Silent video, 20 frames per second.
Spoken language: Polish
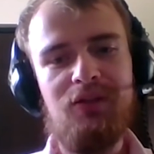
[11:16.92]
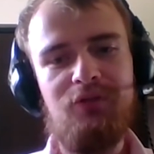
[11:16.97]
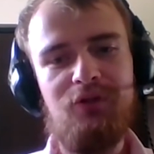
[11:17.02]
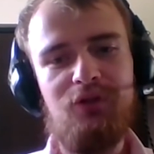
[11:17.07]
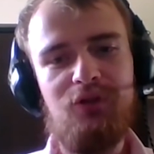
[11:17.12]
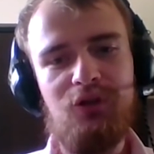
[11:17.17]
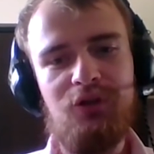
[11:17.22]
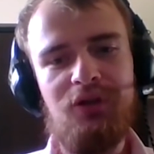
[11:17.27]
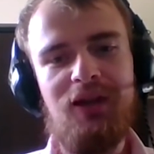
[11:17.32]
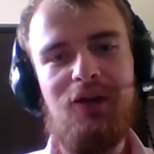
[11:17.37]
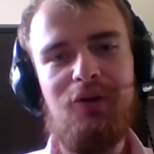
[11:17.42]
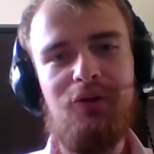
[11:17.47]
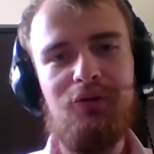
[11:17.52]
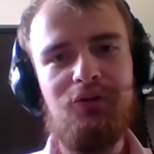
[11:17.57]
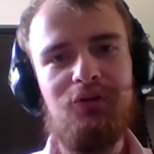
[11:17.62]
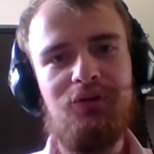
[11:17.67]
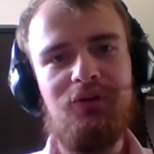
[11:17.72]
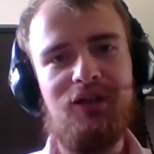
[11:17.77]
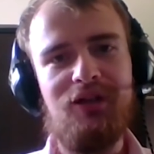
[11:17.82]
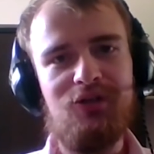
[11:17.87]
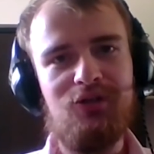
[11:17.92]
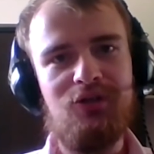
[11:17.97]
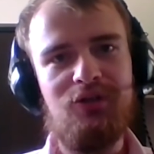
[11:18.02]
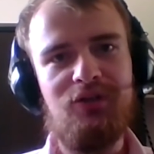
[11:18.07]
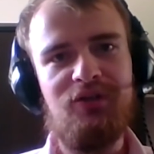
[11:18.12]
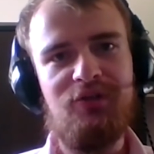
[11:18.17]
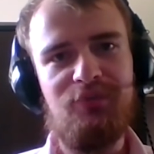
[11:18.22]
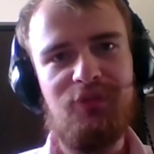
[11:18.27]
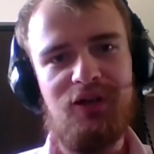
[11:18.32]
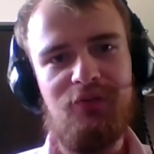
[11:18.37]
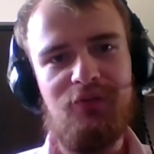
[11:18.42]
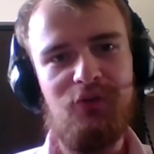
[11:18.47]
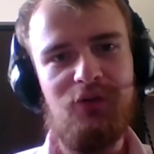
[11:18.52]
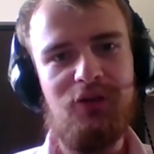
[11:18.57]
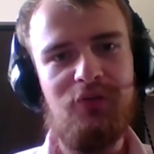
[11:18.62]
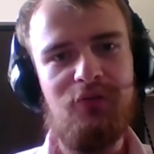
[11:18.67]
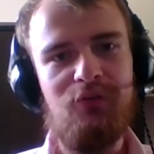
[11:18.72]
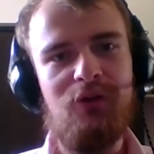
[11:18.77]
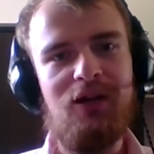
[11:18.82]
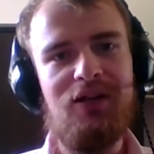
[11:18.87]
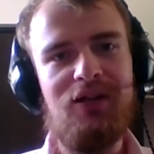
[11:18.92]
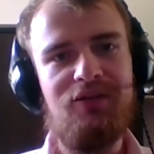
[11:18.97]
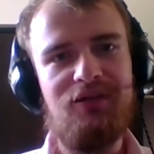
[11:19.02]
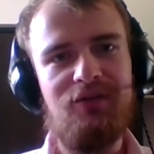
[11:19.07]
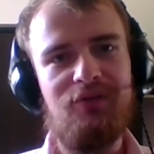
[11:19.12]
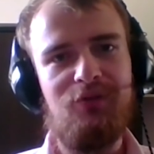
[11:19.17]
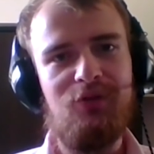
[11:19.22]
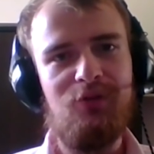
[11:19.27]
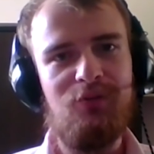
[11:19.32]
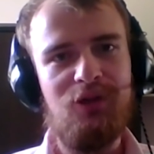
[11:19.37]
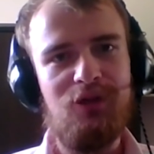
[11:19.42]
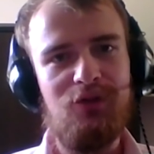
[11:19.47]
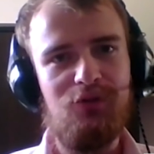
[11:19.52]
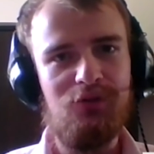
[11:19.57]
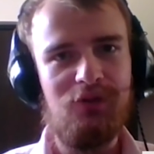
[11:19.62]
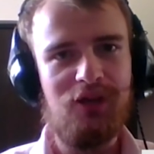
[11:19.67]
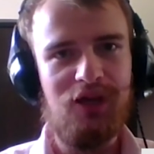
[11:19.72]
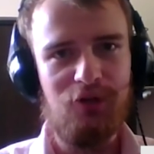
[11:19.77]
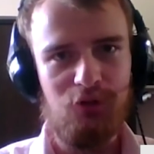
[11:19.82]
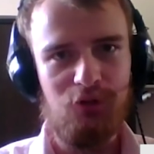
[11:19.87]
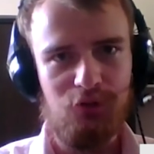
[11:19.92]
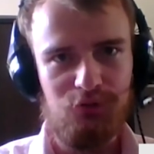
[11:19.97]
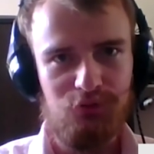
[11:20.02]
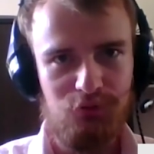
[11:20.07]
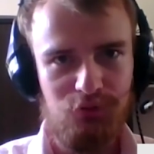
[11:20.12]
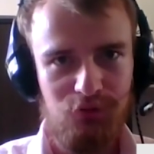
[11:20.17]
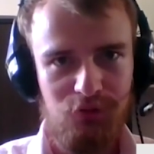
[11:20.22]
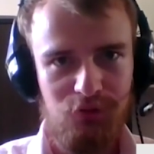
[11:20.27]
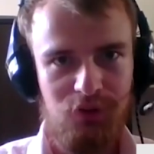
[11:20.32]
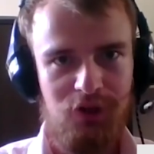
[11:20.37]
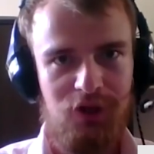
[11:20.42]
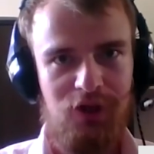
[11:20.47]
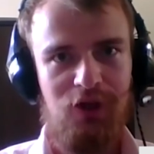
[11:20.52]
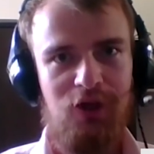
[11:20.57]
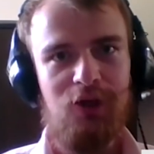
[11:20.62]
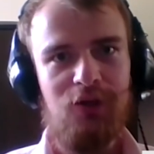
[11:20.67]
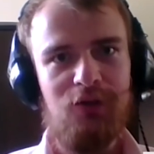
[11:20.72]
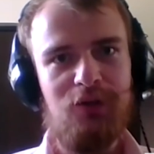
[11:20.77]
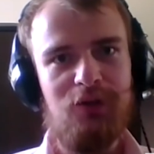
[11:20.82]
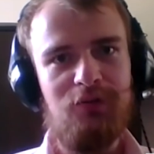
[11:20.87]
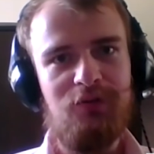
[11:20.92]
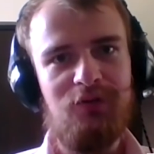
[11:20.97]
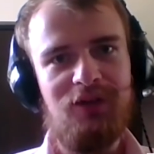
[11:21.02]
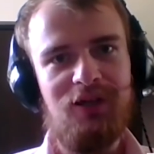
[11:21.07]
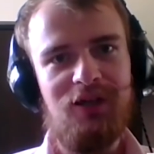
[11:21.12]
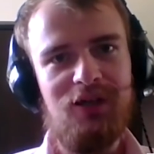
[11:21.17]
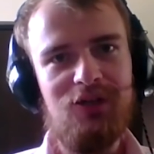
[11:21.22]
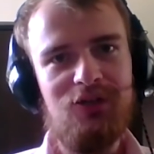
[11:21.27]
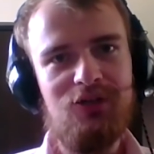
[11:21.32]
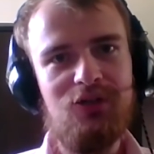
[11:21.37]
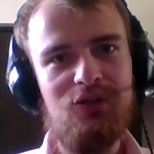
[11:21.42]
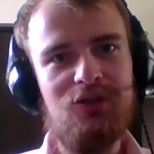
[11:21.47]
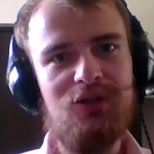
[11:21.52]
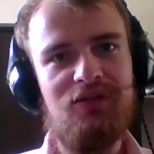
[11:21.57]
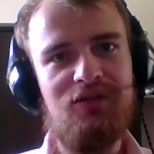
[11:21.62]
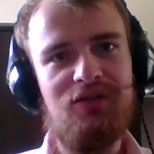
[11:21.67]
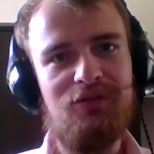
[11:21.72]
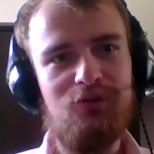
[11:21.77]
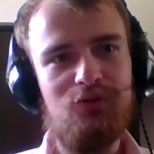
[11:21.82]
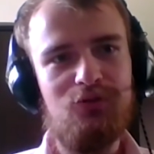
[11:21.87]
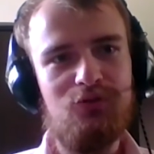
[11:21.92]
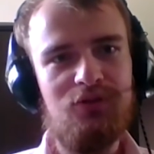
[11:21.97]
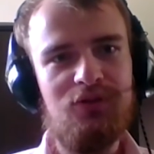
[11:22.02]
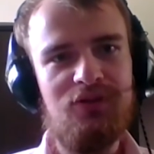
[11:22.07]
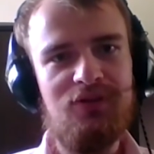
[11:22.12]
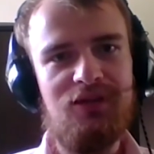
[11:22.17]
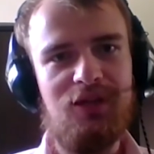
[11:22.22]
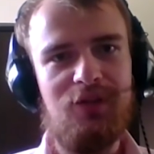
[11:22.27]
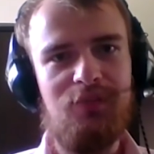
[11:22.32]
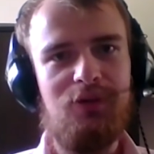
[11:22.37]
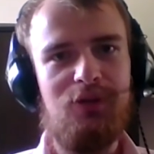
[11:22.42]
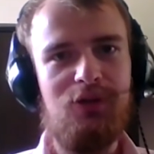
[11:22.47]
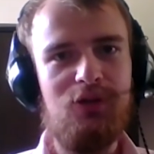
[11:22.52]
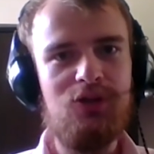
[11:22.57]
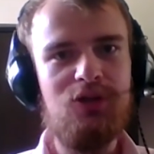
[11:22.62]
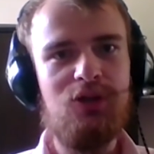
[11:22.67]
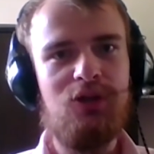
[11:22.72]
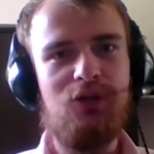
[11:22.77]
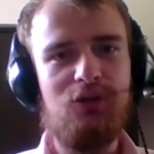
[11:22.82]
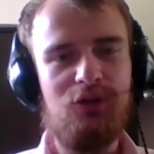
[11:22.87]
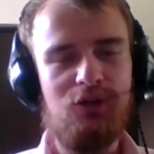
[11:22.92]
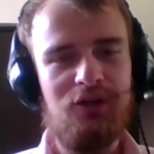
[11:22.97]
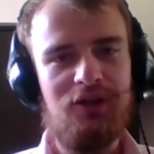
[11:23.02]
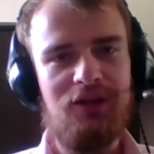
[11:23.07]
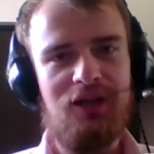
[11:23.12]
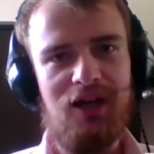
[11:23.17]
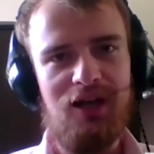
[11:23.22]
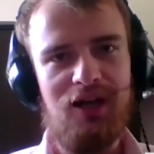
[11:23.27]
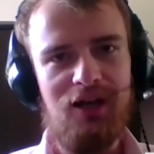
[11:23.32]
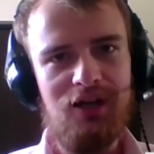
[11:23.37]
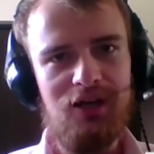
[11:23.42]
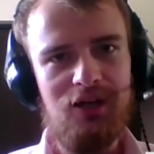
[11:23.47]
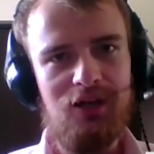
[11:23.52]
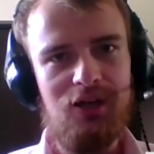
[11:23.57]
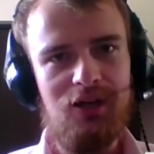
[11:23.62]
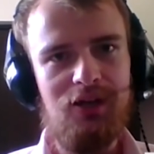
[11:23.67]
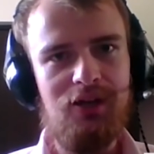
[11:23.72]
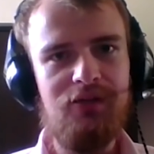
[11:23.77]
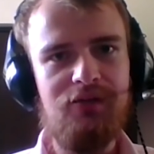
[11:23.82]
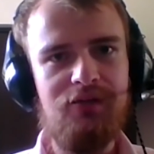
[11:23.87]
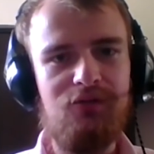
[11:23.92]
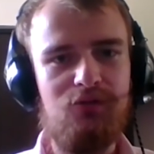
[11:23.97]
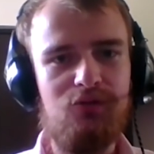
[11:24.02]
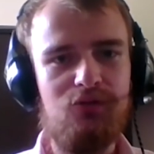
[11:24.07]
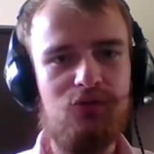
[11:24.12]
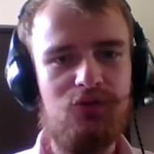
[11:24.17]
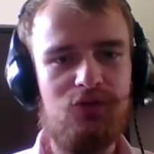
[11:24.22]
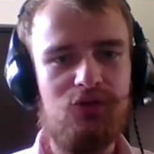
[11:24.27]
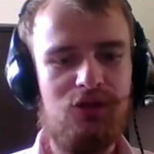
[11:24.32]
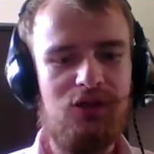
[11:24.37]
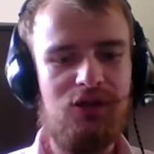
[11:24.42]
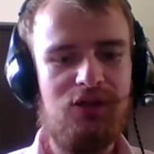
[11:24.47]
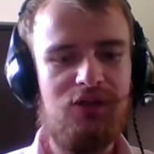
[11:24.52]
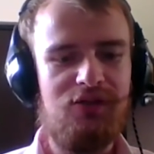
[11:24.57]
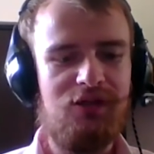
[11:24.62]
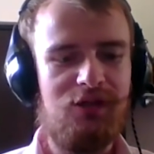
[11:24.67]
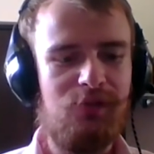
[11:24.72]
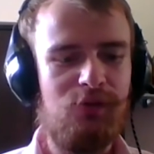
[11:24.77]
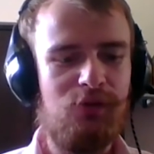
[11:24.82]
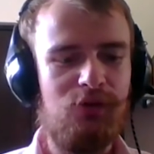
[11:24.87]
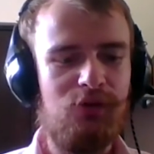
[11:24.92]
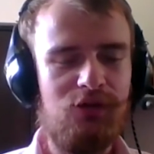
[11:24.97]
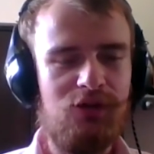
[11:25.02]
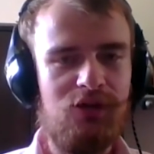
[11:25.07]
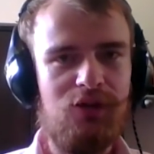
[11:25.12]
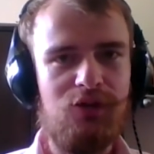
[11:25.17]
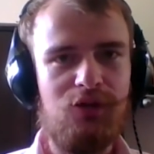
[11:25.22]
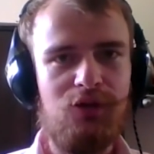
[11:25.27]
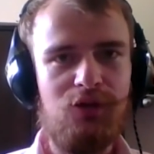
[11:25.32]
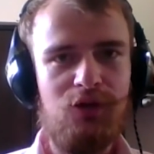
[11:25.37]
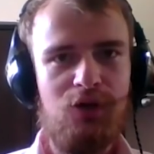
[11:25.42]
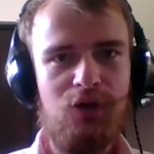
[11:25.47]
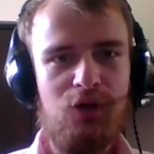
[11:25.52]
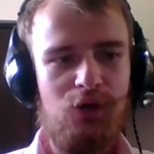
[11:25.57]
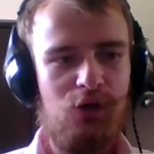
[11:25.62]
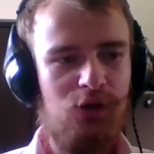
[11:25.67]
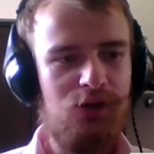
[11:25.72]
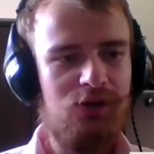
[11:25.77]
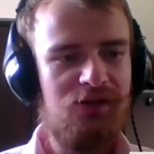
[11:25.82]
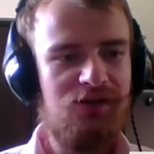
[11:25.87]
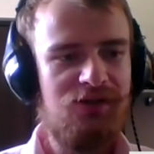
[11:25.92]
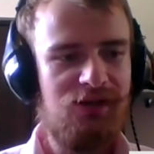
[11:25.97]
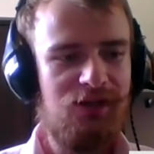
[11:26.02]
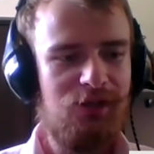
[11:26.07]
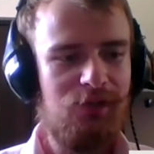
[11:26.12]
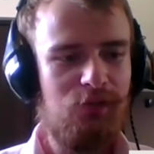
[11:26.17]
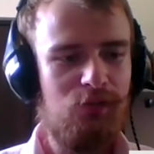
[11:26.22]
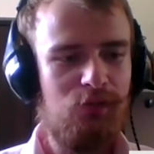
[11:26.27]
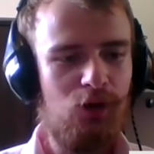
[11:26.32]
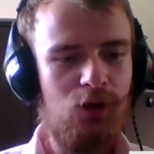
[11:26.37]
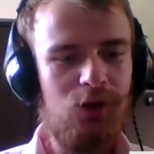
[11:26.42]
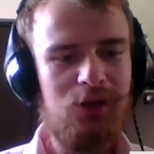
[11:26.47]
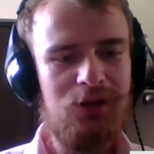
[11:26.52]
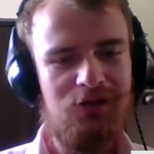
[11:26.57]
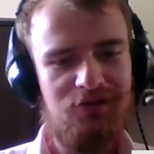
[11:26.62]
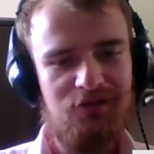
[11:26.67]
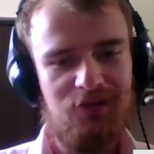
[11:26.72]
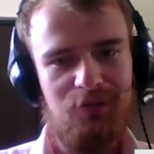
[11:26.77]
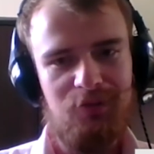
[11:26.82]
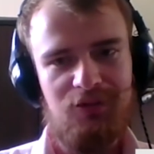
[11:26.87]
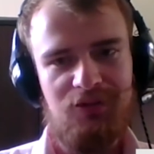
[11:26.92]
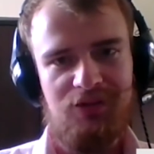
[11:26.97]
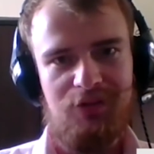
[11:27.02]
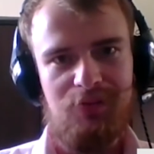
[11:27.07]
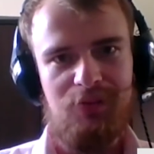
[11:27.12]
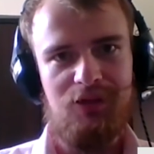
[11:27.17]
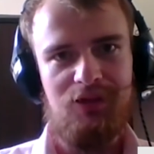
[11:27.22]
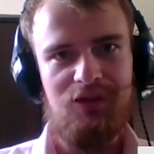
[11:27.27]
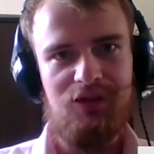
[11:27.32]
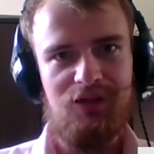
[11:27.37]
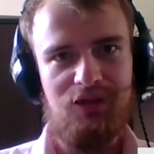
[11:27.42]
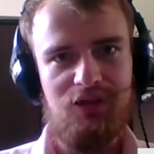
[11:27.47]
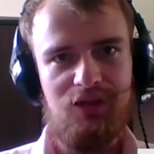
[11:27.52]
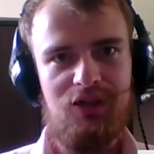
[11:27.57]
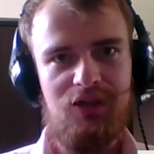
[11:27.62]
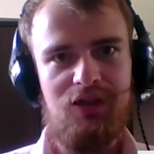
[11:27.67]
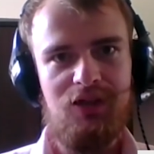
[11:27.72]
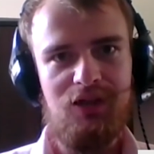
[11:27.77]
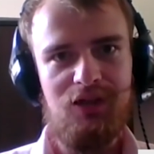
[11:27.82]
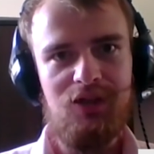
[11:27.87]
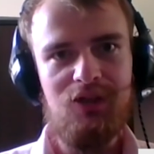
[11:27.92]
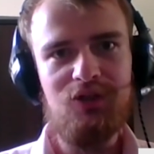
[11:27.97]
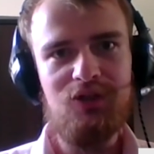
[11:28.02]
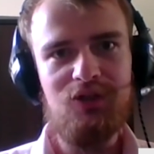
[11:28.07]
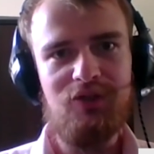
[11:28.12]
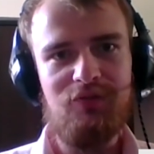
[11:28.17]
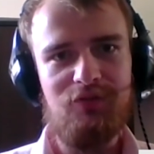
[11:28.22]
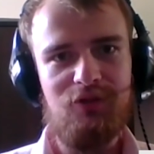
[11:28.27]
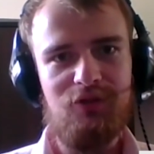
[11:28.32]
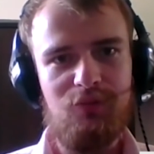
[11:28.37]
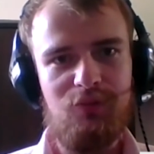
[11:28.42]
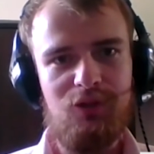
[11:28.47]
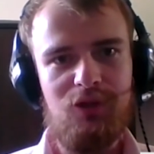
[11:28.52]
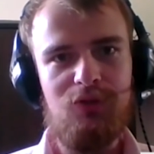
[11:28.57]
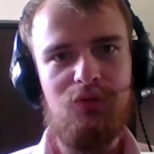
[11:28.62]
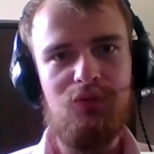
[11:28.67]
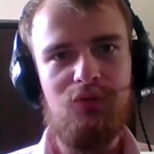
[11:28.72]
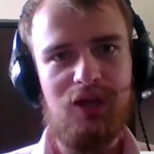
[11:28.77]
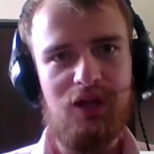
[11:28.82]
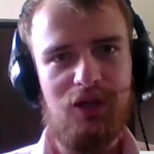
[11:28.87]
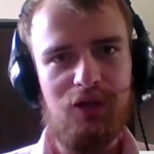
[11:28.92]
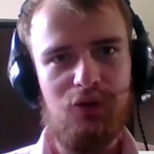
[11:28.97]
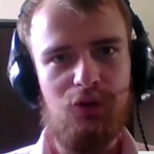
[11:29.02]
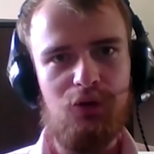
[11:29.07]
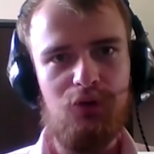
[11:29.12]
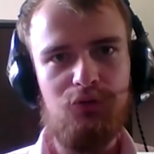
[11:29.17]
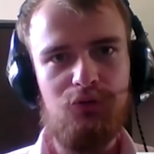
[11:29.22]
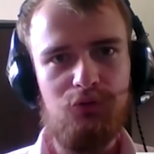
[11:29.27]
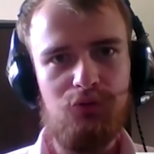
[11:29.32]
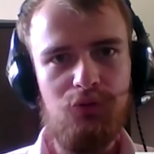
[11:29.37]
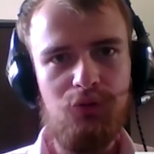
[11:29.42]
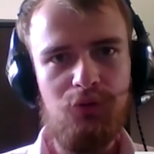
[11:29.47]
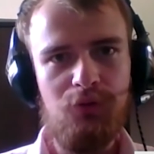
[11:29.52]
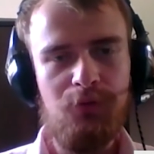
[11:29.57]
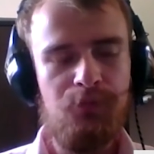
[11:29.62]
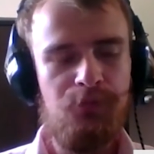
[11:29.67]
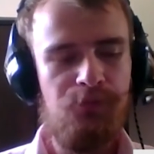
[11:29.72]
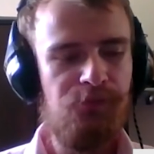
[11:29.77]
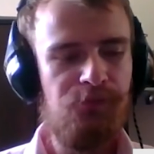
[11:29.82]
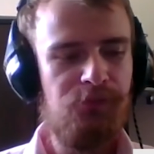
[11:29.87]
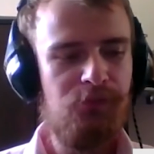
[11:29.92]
wyglądało to tak, że on sprawuje władzę w imieniu narodu, to wydaje się, że Saint-Just jakby idzie krok dalej i jest już, jest jakby od niego, on jest takim ojcem samej tej idei, że w imieniu narodu